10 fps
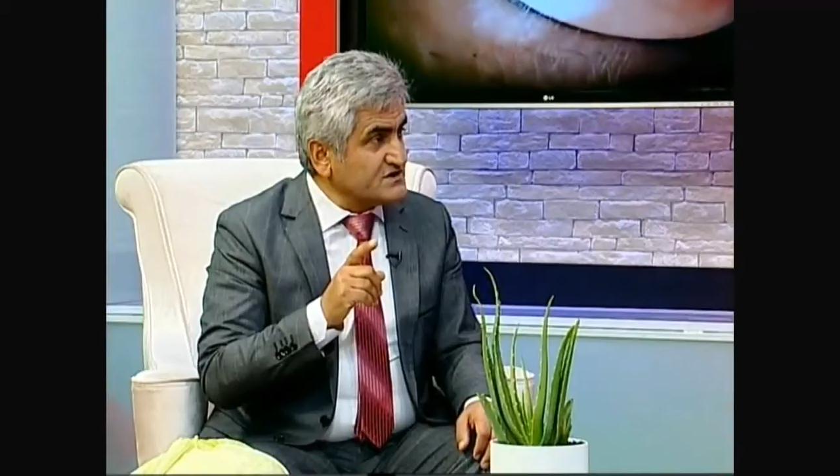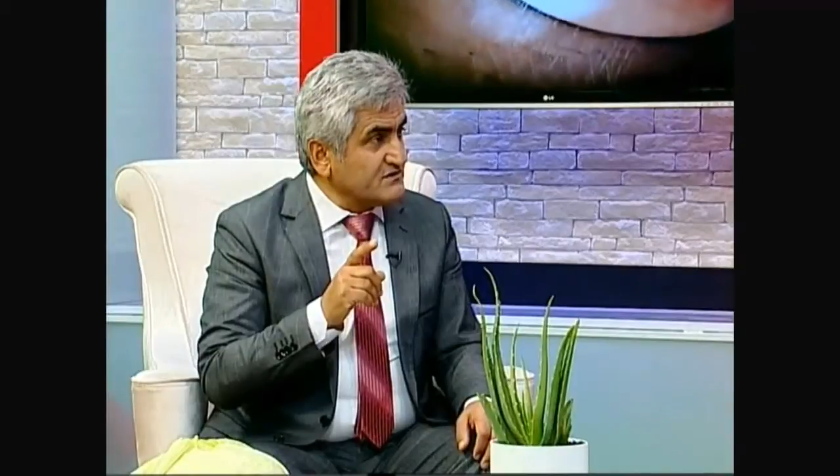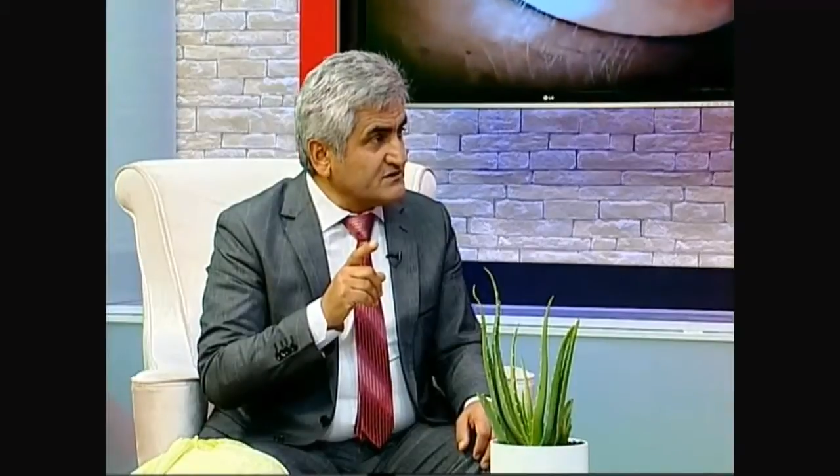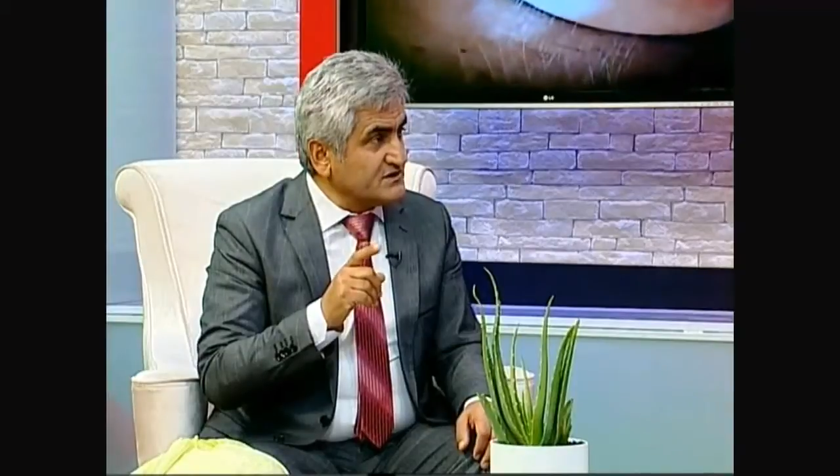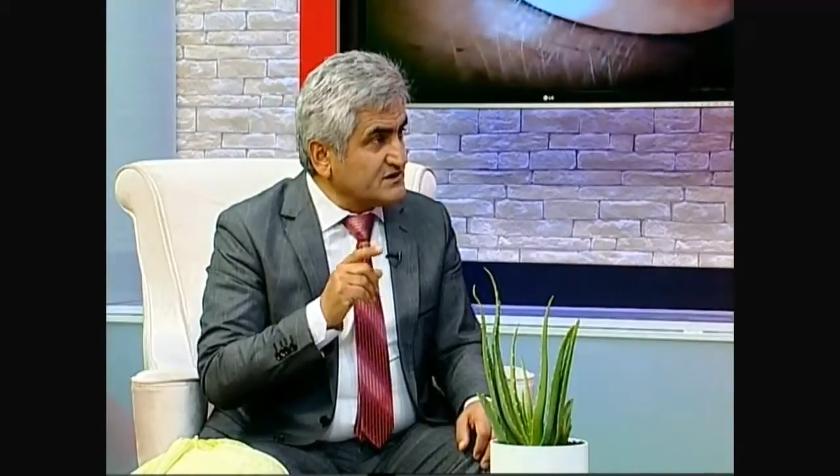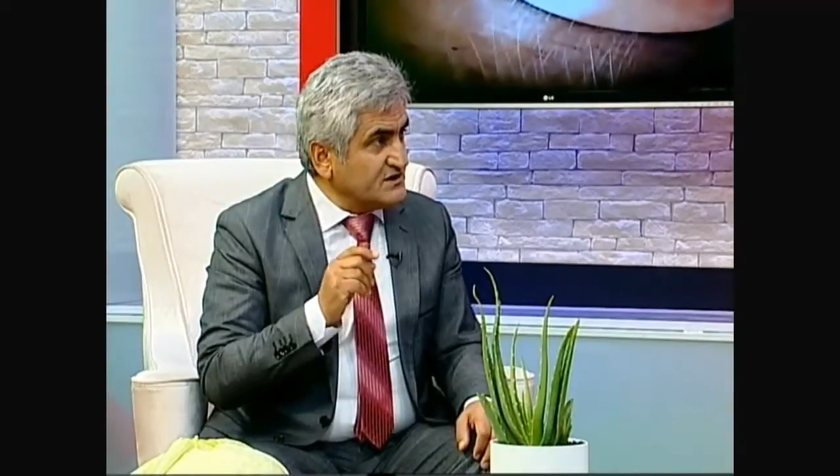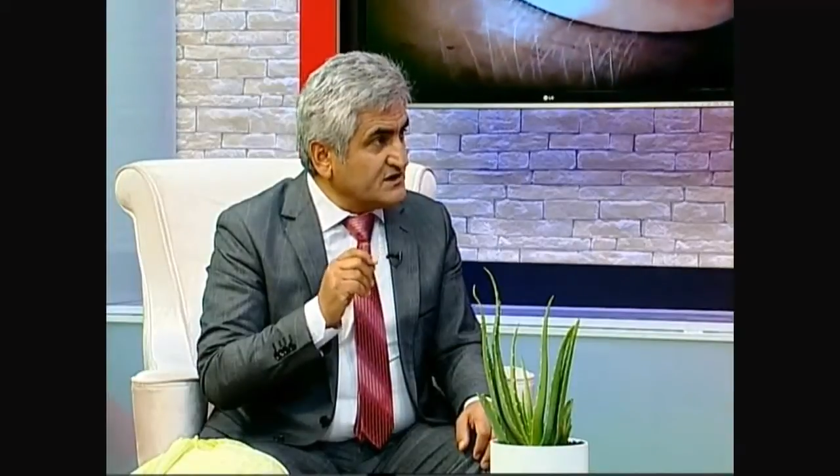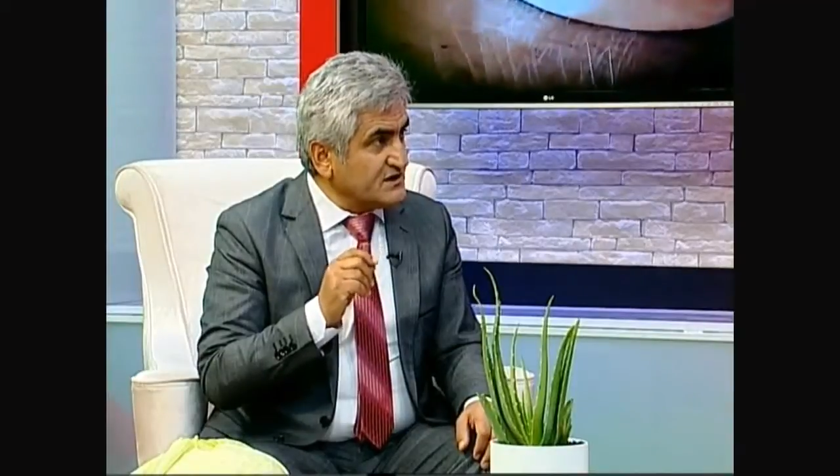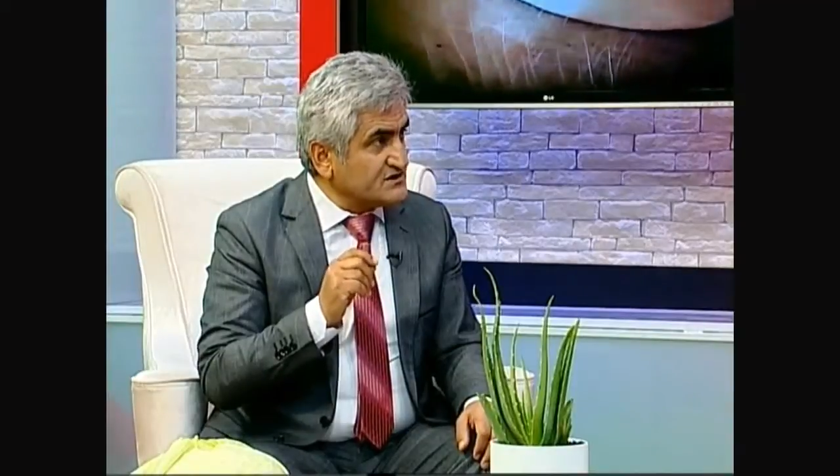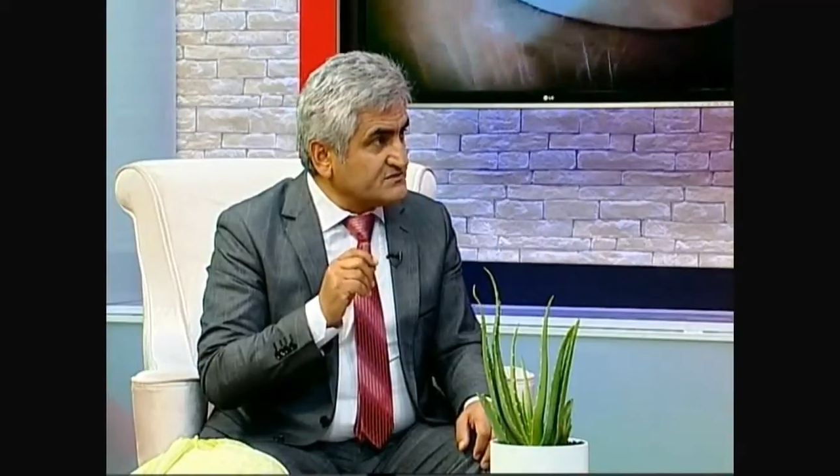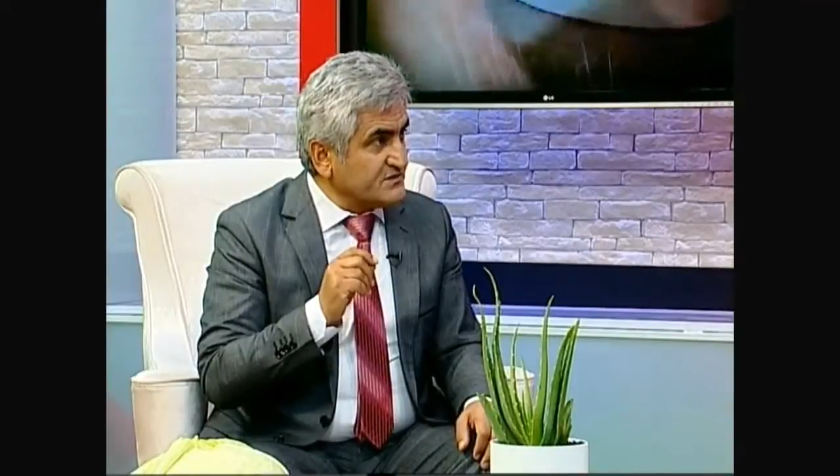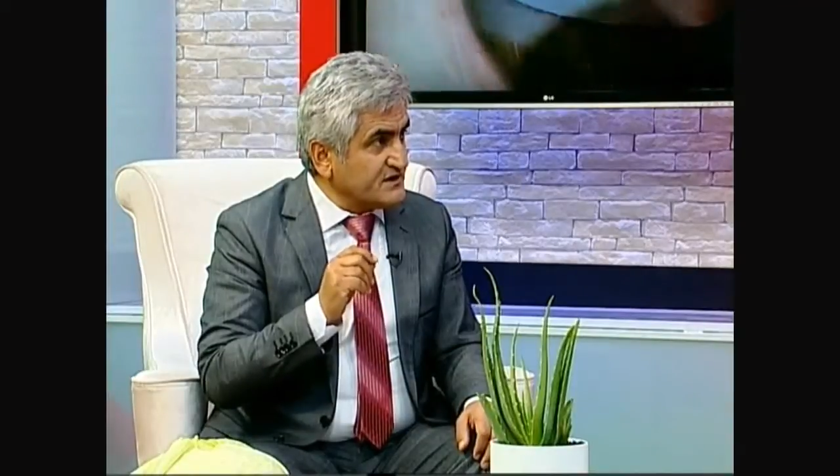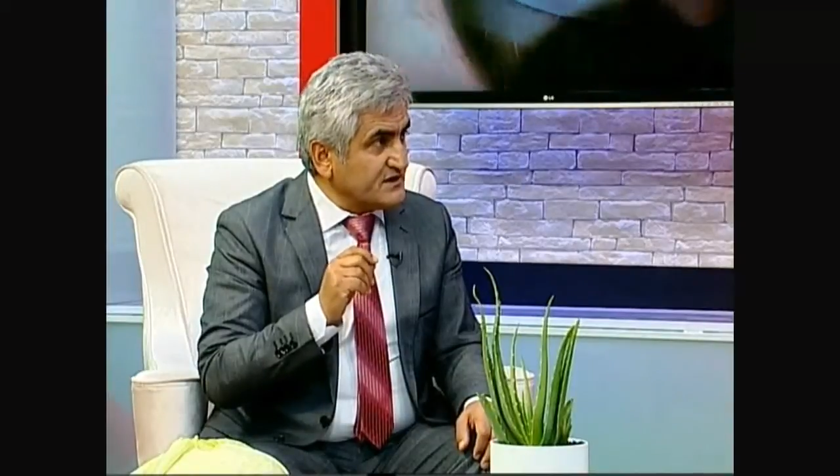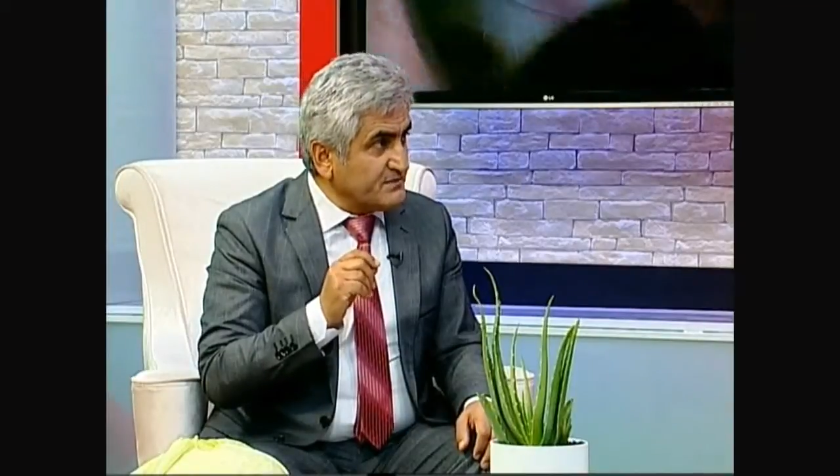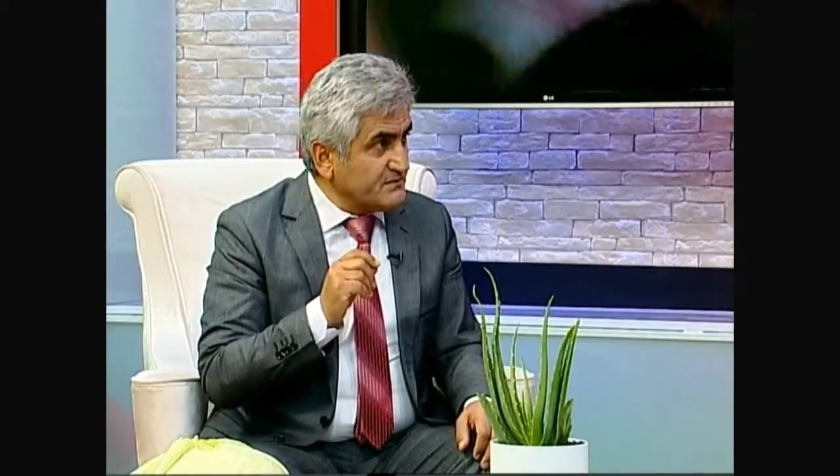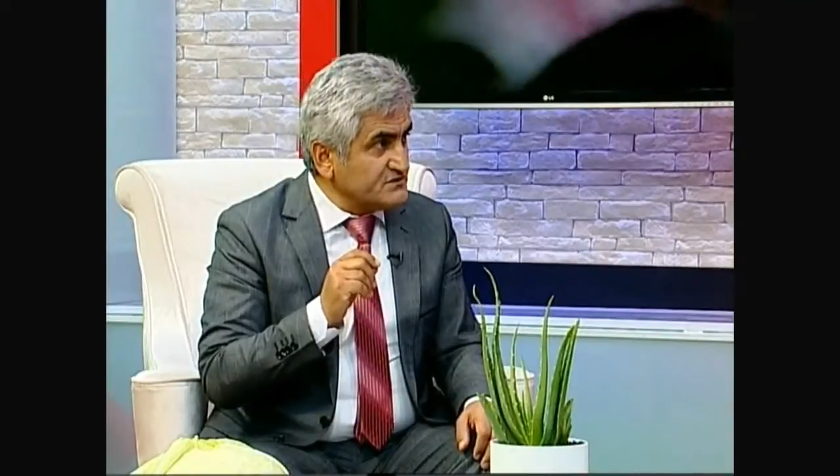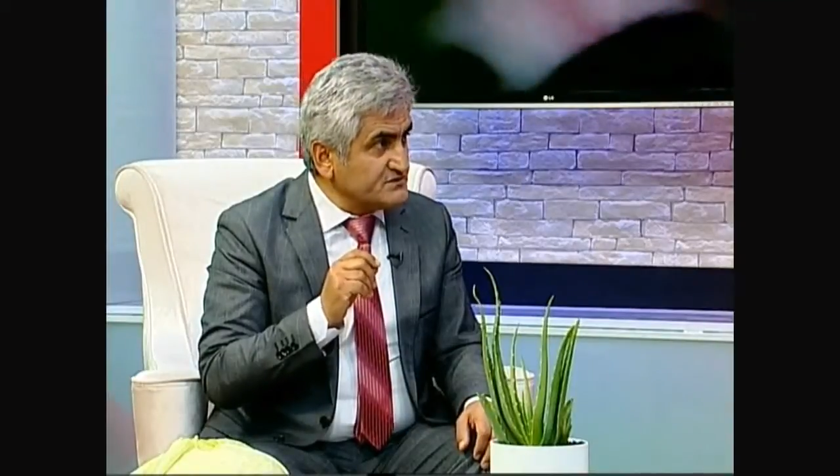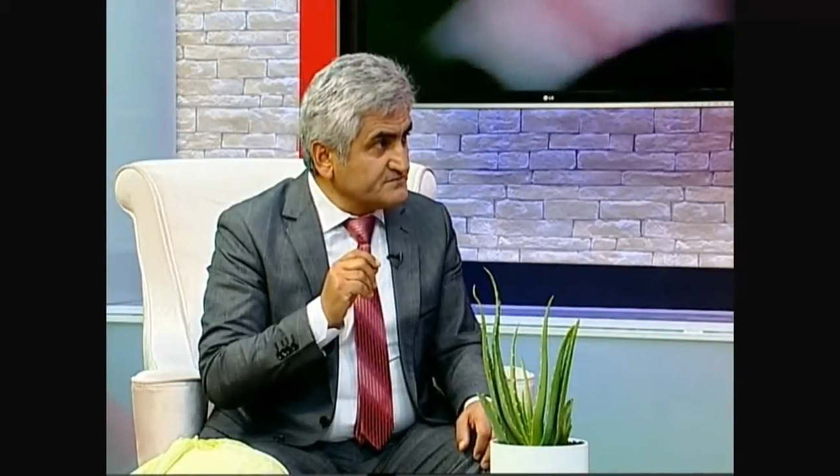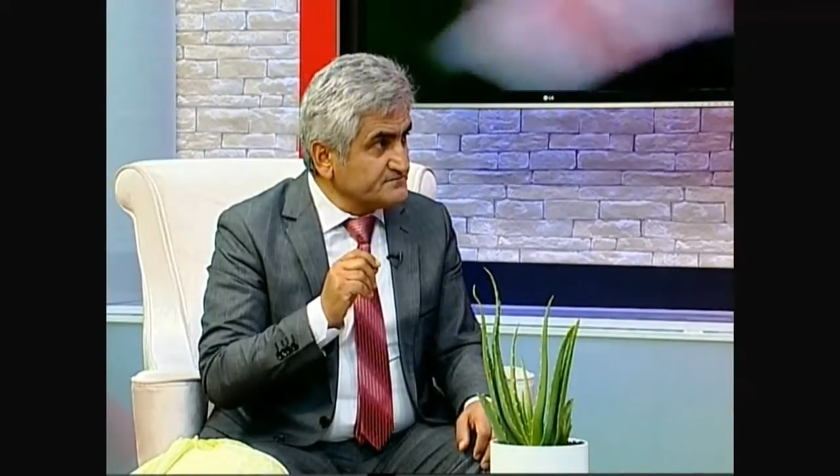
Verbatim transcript: Devletleri'nde klinik araştırmalar yapılmış.